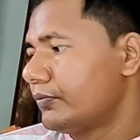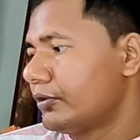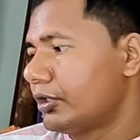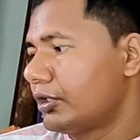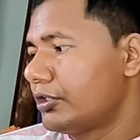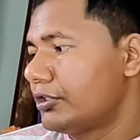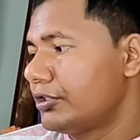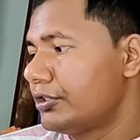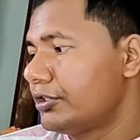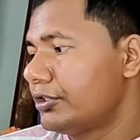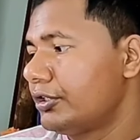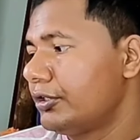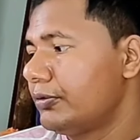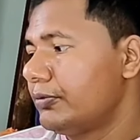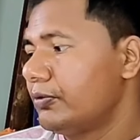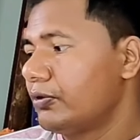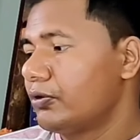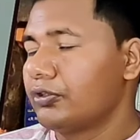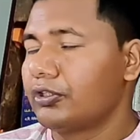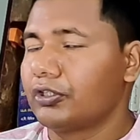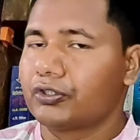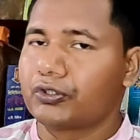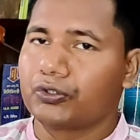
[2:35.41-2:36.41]
তার স্ত্রী
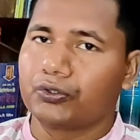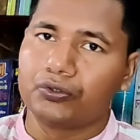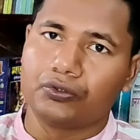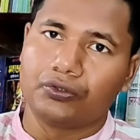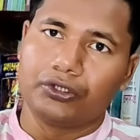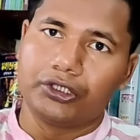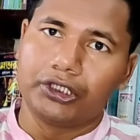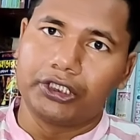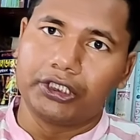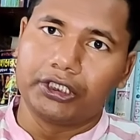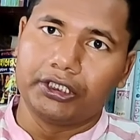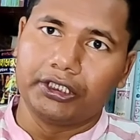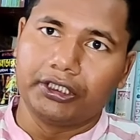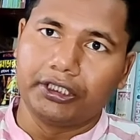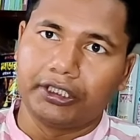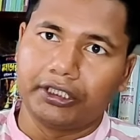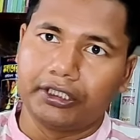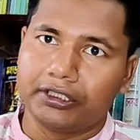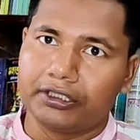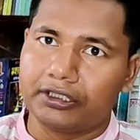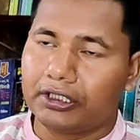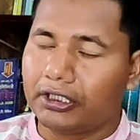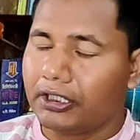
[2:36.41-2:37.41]
বরদা সুন্দরীকে দিয়ে
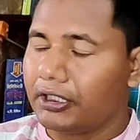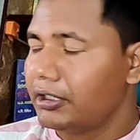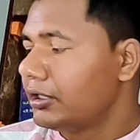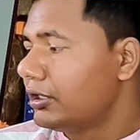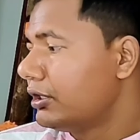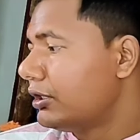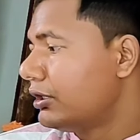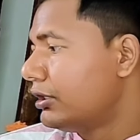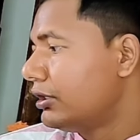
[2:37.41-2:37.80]
গিয়েছিলেন